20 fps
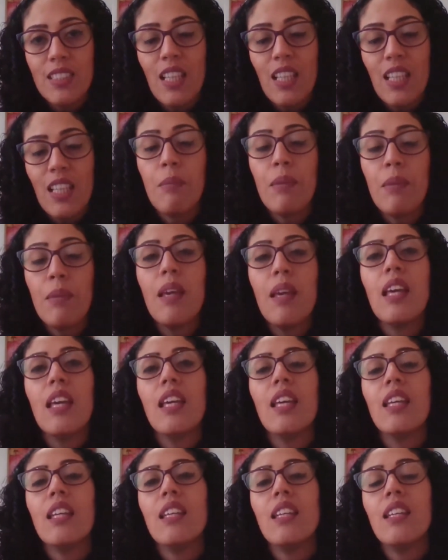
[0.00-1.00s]
Sabe?
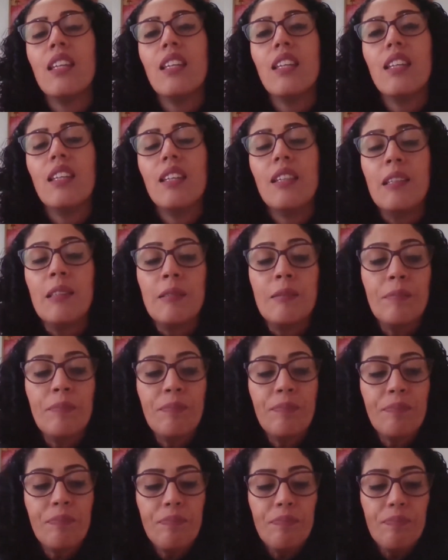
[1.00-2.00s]
E
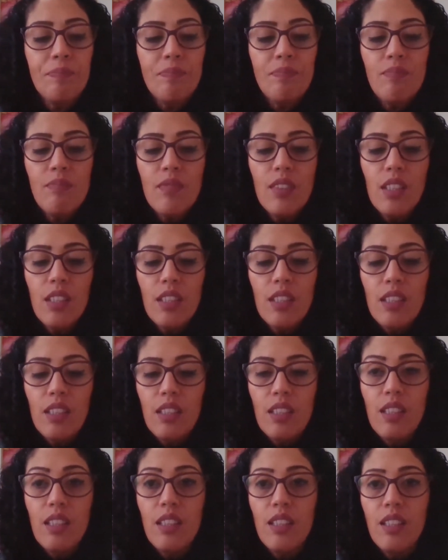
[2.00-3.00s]

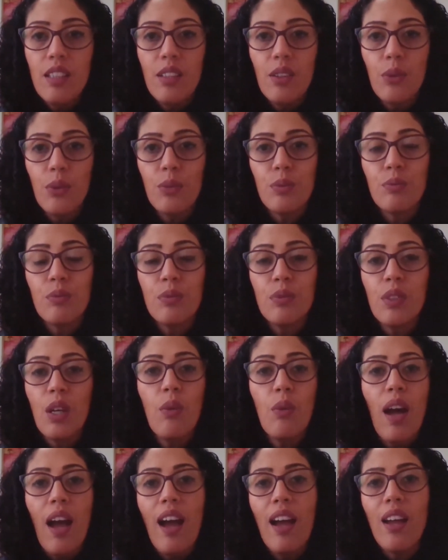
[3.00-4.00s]
e eu
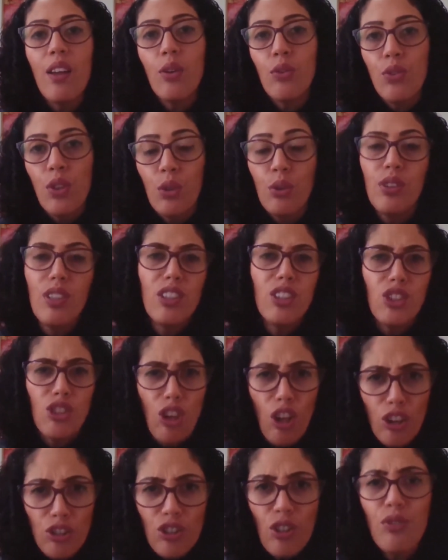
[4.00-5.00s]
não, ah, eu não fico triste.
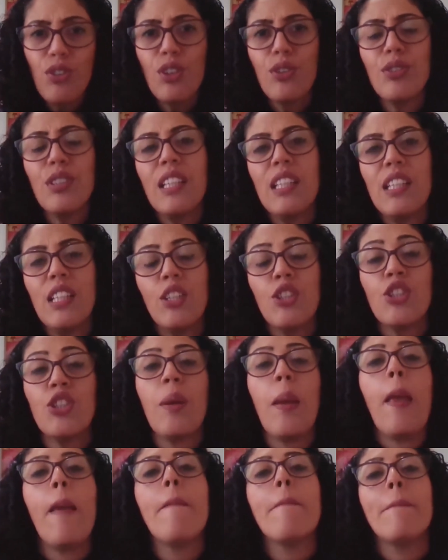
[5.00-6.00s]
Lógico que eu fico triste,
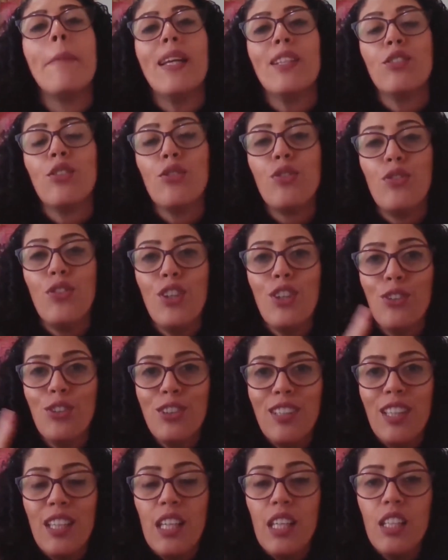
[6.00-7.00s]
mas eu fico
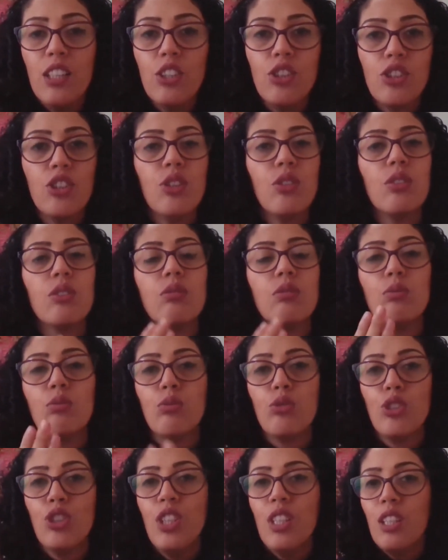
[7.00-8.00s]
triste
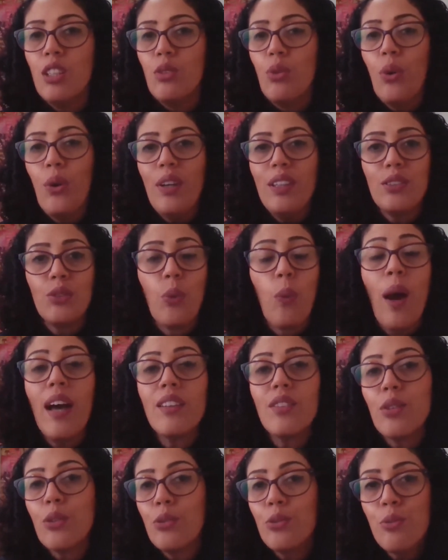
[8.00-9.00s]
um dia, dois,
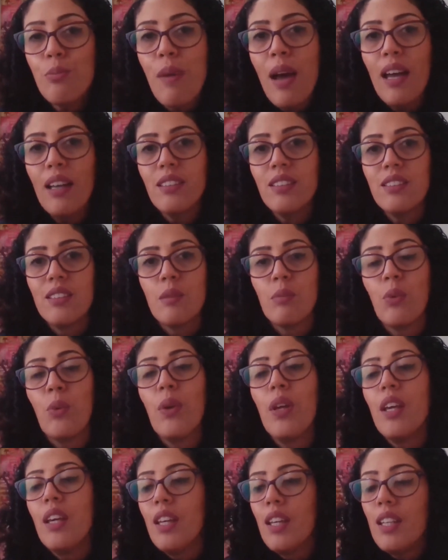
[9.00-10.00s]
quatro no máximo,
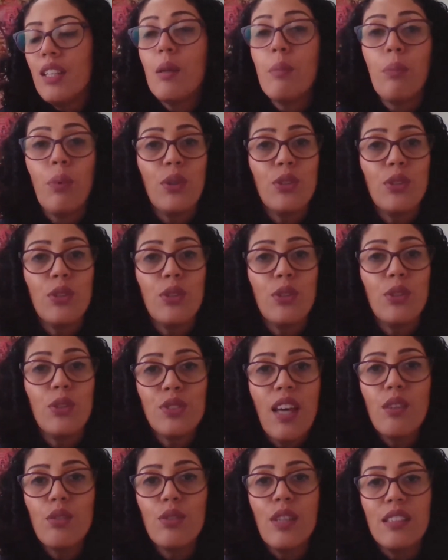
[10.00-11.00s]
e depois
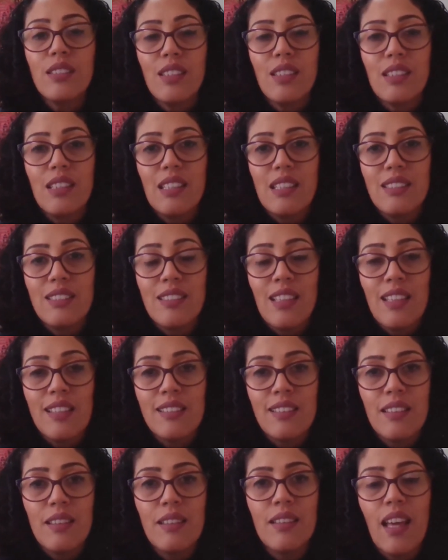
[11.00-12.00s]
saio dessa
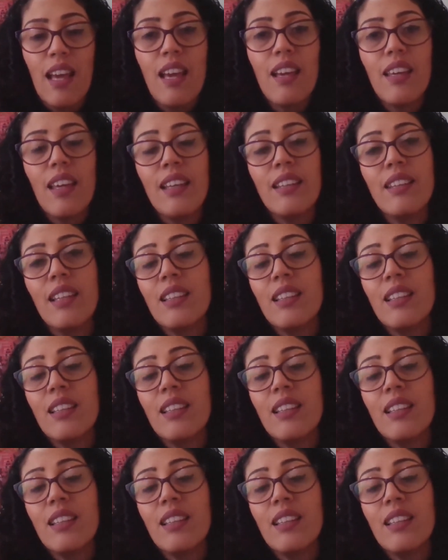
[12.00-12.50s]
tristeza, né?